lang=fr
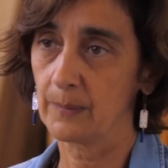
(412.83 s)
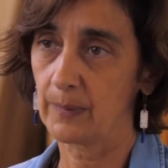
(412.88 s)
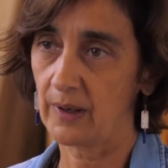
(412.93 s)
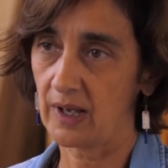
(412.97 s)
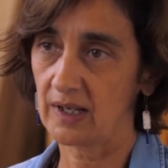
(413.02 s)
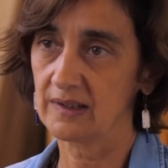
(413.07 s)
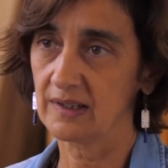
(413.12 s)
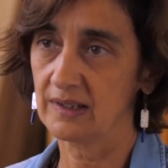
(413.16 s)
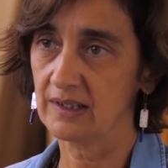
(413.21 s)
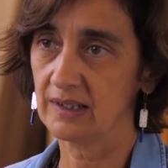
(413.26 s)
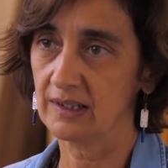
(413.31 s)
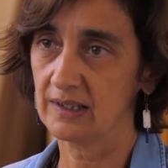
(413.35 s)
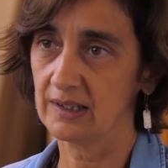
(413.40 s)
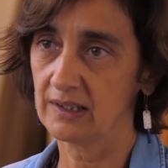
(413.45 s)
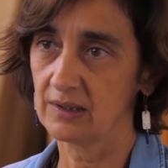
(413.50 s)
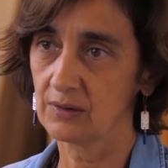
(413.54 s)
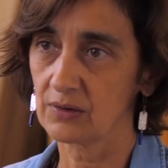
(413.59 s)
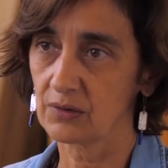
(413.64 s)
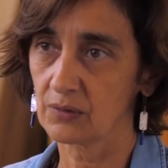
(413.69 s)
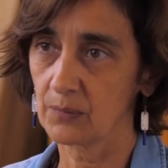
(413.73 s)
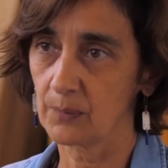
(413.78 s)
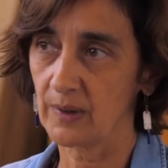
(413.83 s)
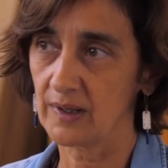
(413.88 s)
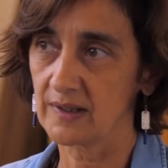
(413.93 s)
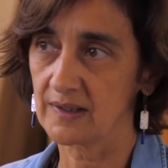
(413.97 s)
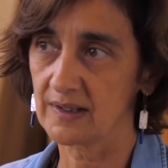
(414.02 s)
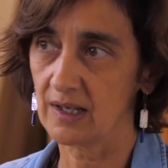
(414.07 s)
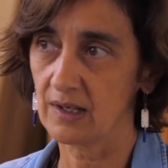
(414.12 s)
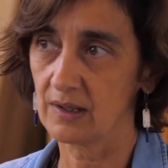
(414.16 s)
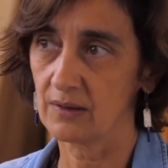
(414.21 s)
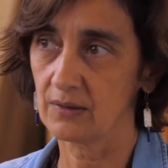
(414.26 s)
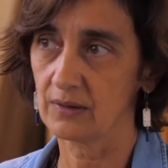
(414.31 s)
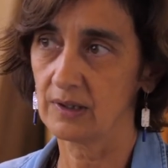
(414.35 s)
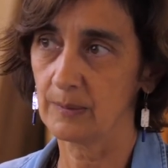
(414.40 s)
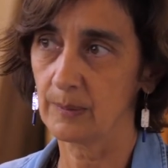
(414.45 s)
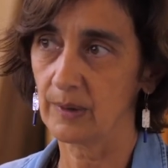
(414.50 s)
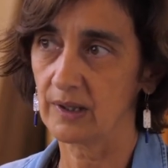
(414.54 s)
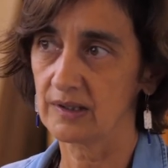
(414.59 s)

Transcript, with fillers: des pratiques qui ne sont pas celles des